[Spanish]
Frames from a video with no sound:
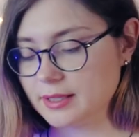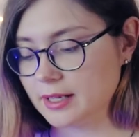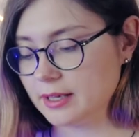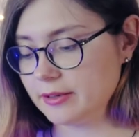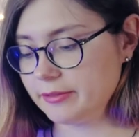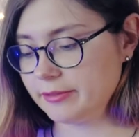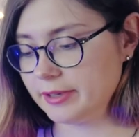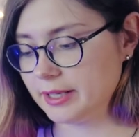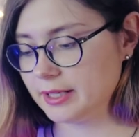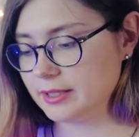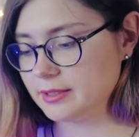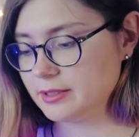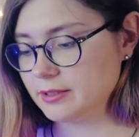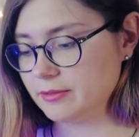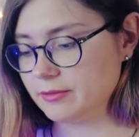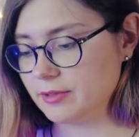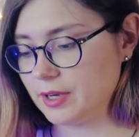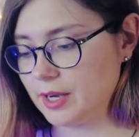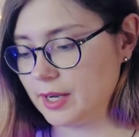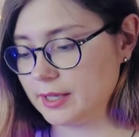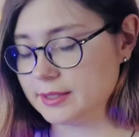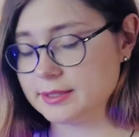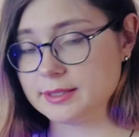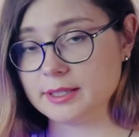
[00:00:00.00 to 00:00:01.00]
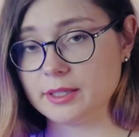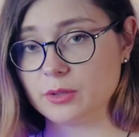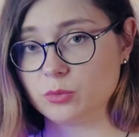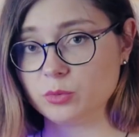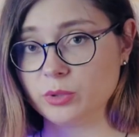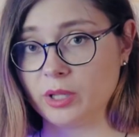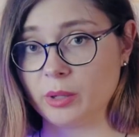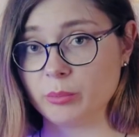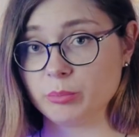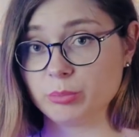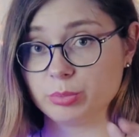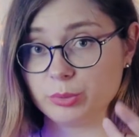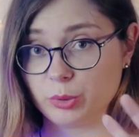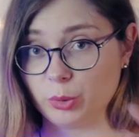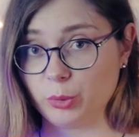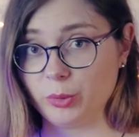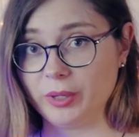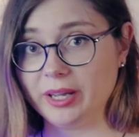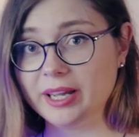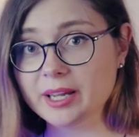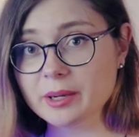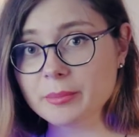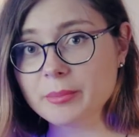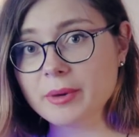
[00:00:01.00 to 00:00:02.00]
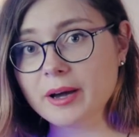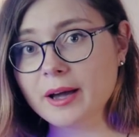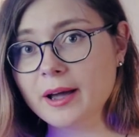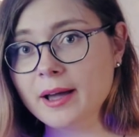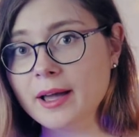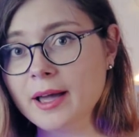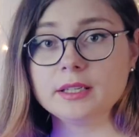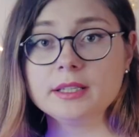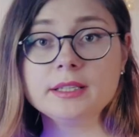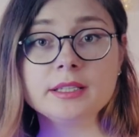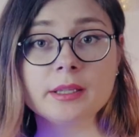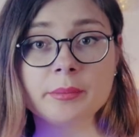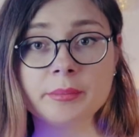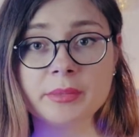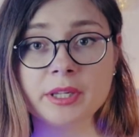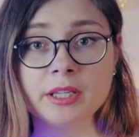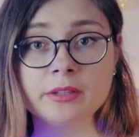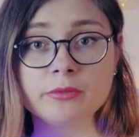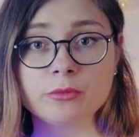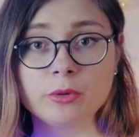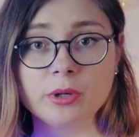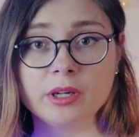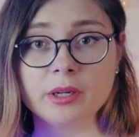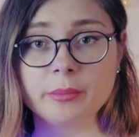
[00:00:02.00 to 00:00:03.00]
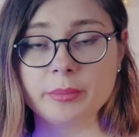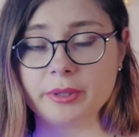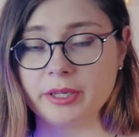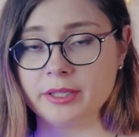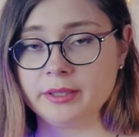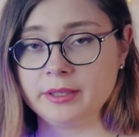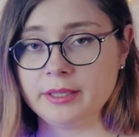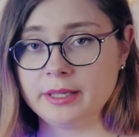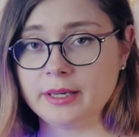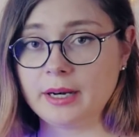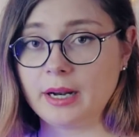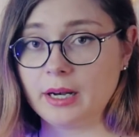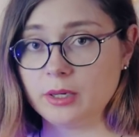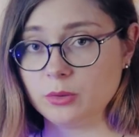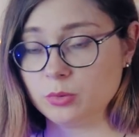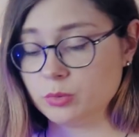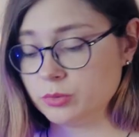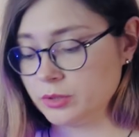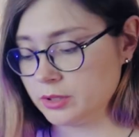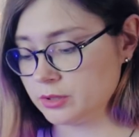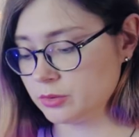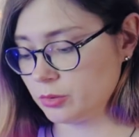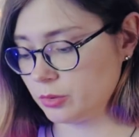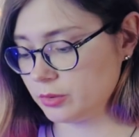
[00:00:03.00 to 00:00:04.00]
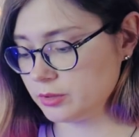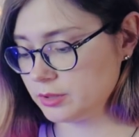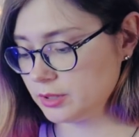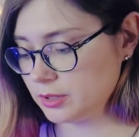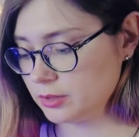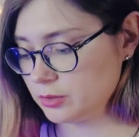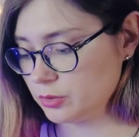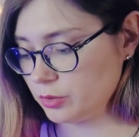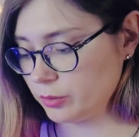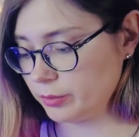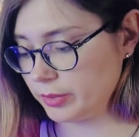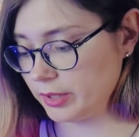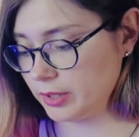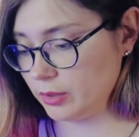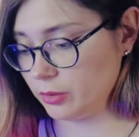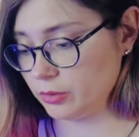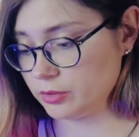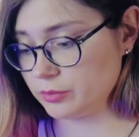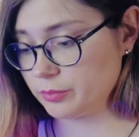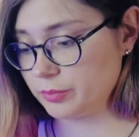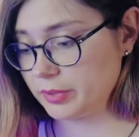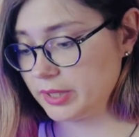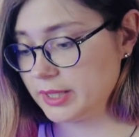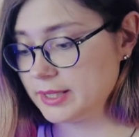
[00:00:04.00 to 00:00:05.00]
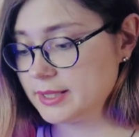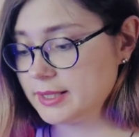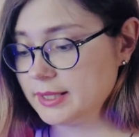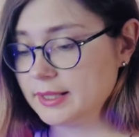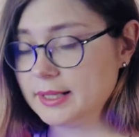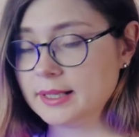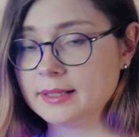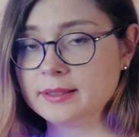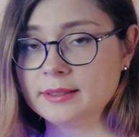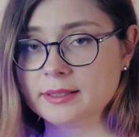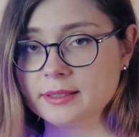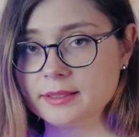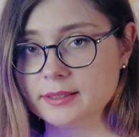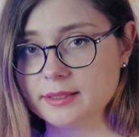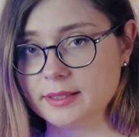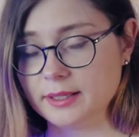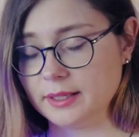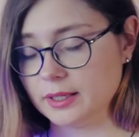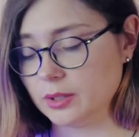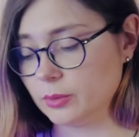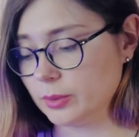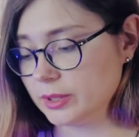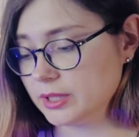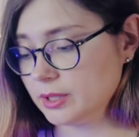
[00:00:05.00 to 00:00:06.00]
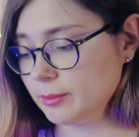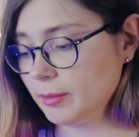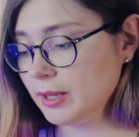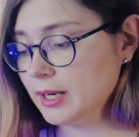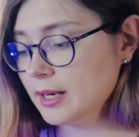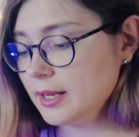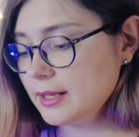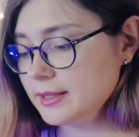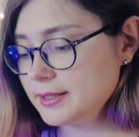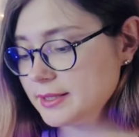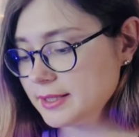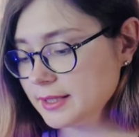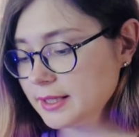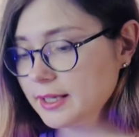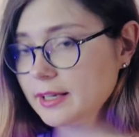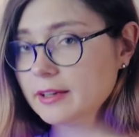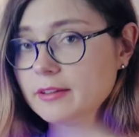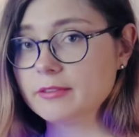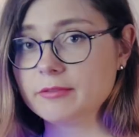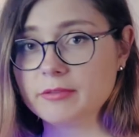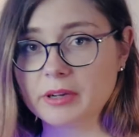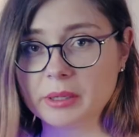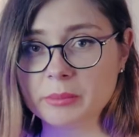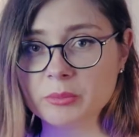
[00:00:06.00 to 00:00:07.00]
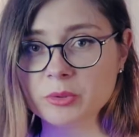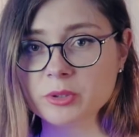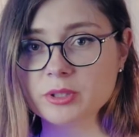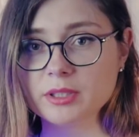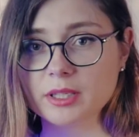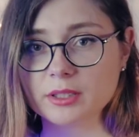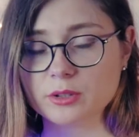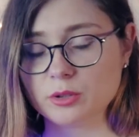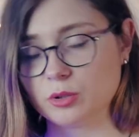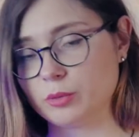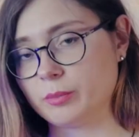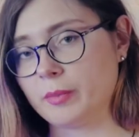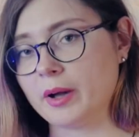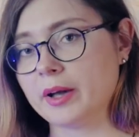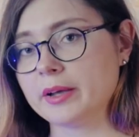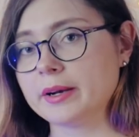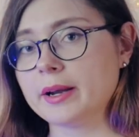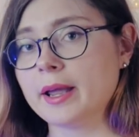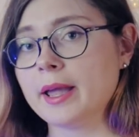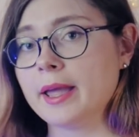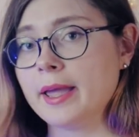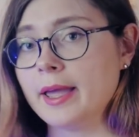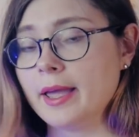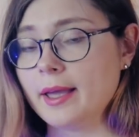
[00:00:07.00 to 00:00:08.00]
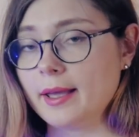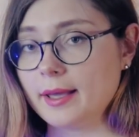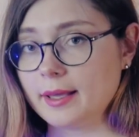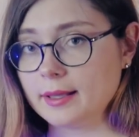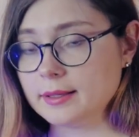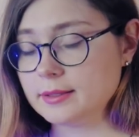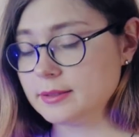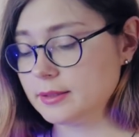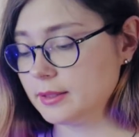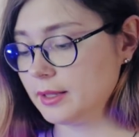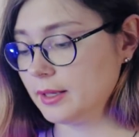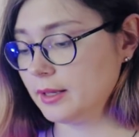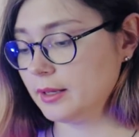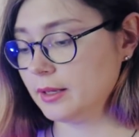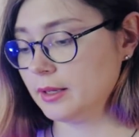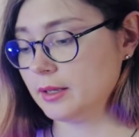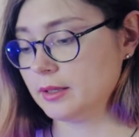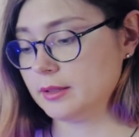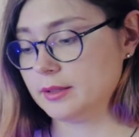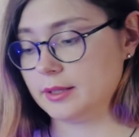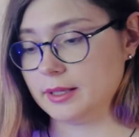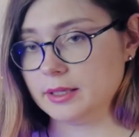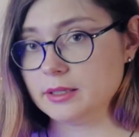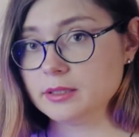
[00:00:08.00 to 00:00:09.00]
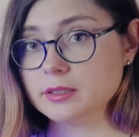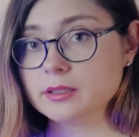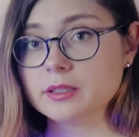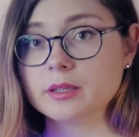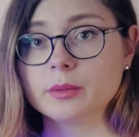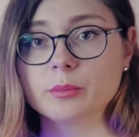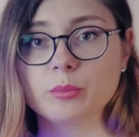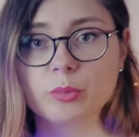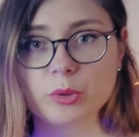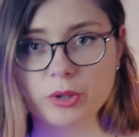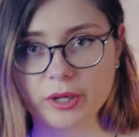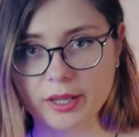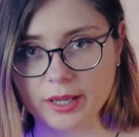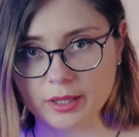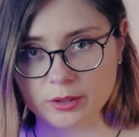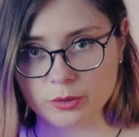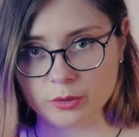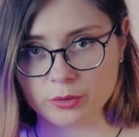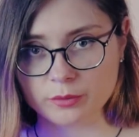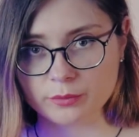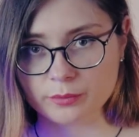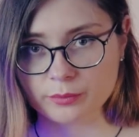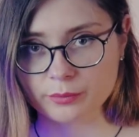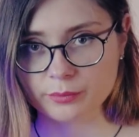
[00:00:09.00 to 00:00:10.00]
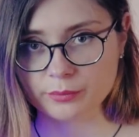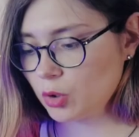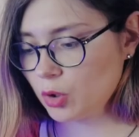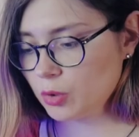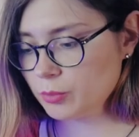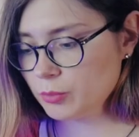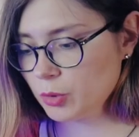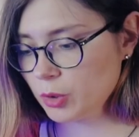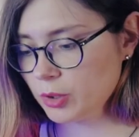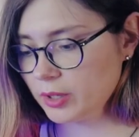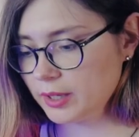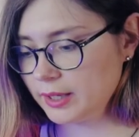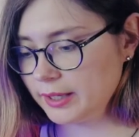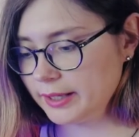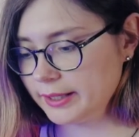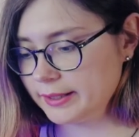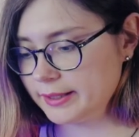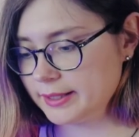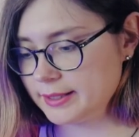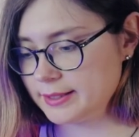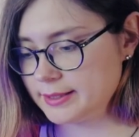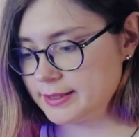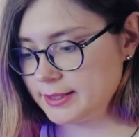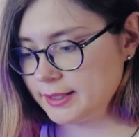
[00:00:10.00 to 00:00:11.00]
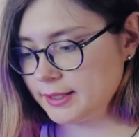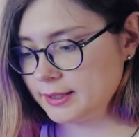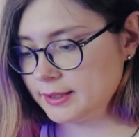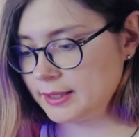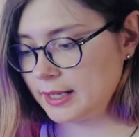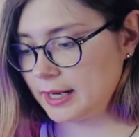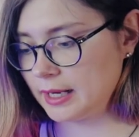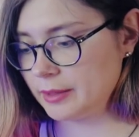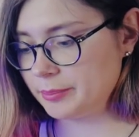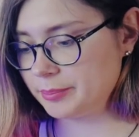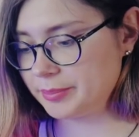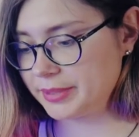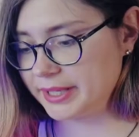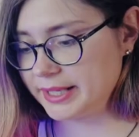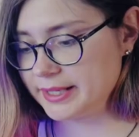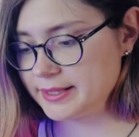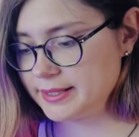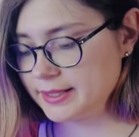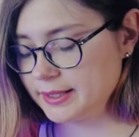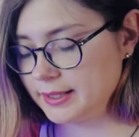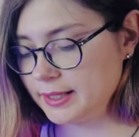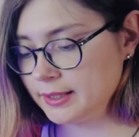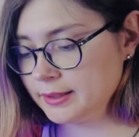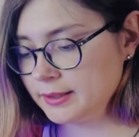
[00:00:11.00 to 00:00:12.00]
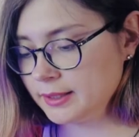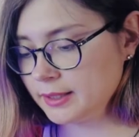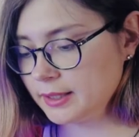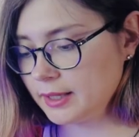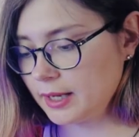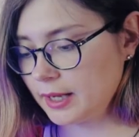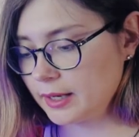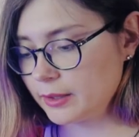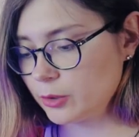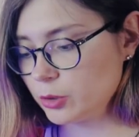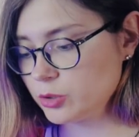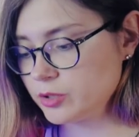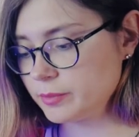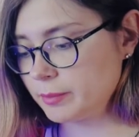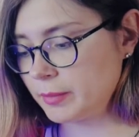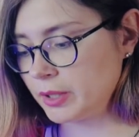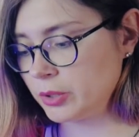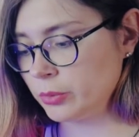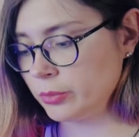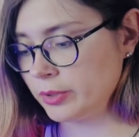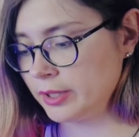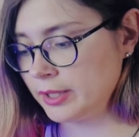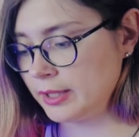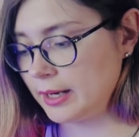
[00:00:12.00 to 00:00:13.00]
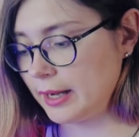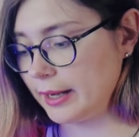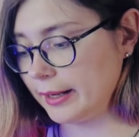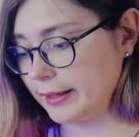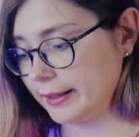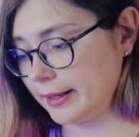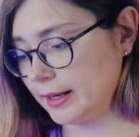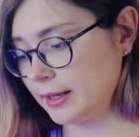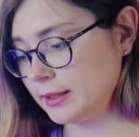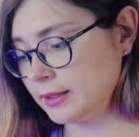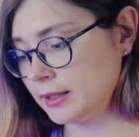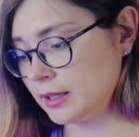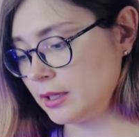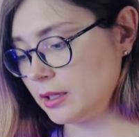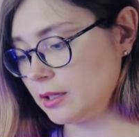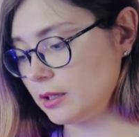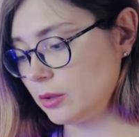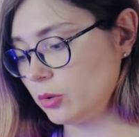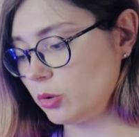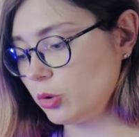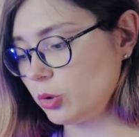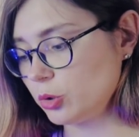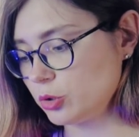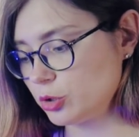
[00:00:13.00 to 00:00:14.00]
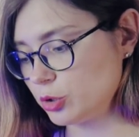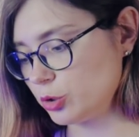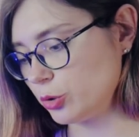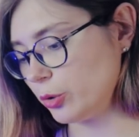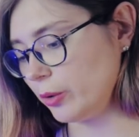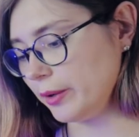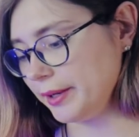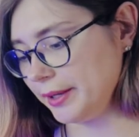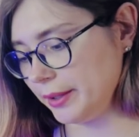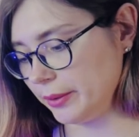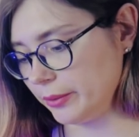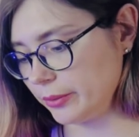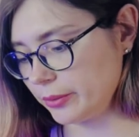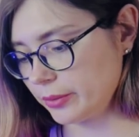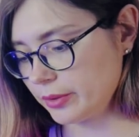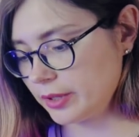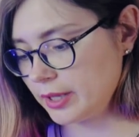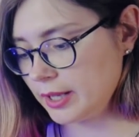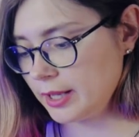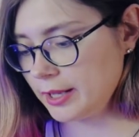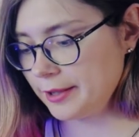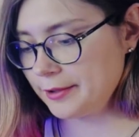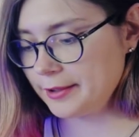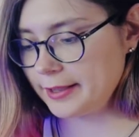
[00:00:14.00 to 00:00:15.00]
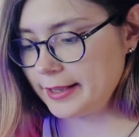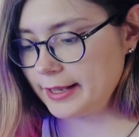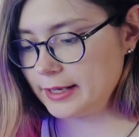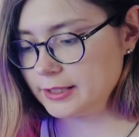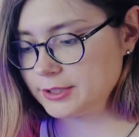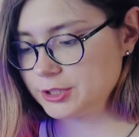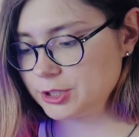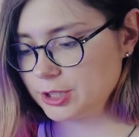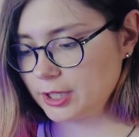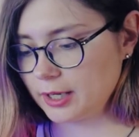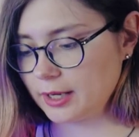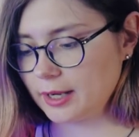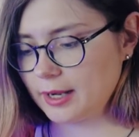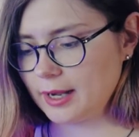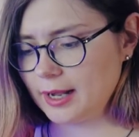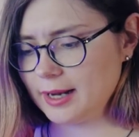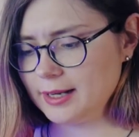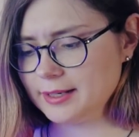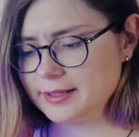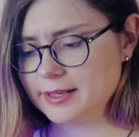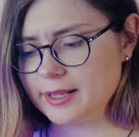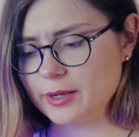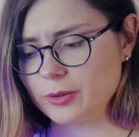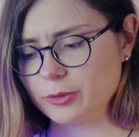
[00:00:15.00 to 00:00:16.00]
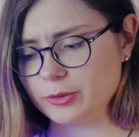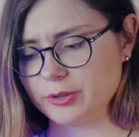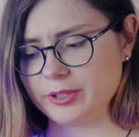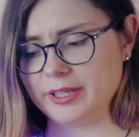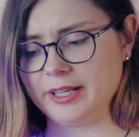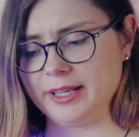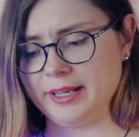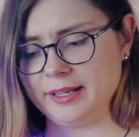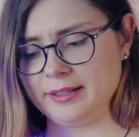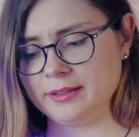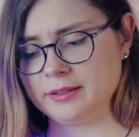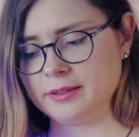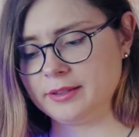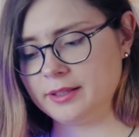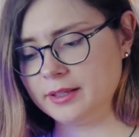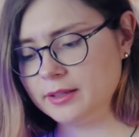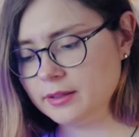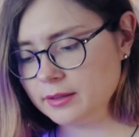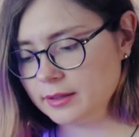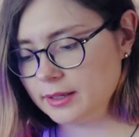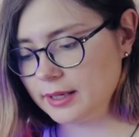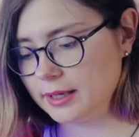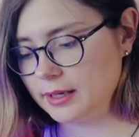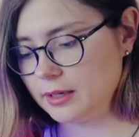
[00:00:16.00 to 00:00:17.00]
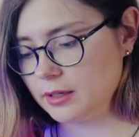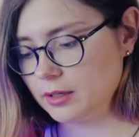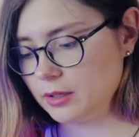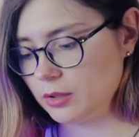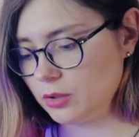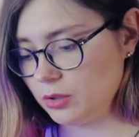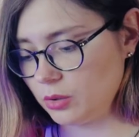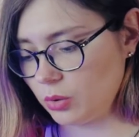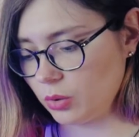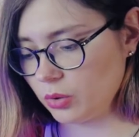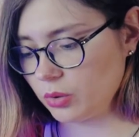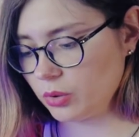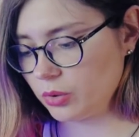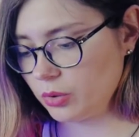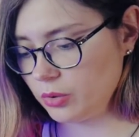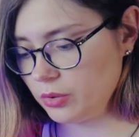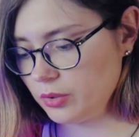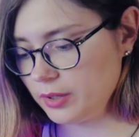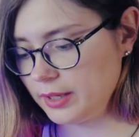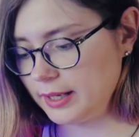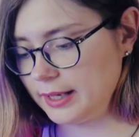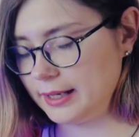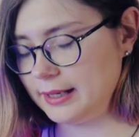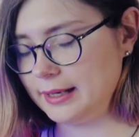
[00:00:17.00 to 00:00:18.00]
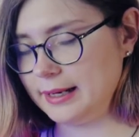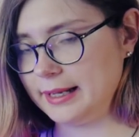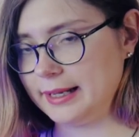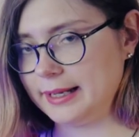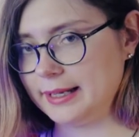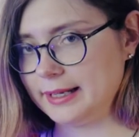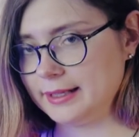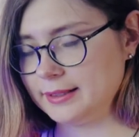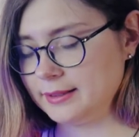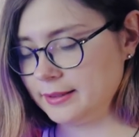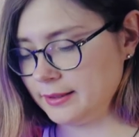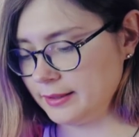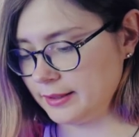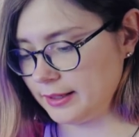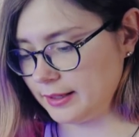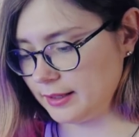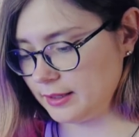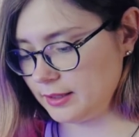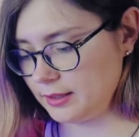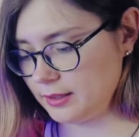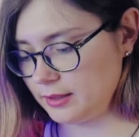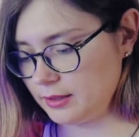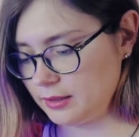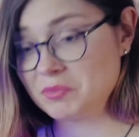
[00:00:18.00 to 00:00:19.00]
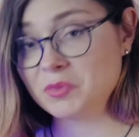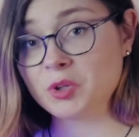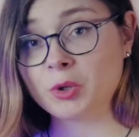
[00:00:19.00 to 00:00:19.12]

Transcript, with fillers: Tal vez va a ser una prueba y también voy a aprender algunas cosas sobre los presidentes de Guatemala, así que vamos a tomar este test, ¿por qué no? ¿Cómo le decían al presidente Carlos Manuel Arana Osorio, el chacal de Oriente, el loco, el general.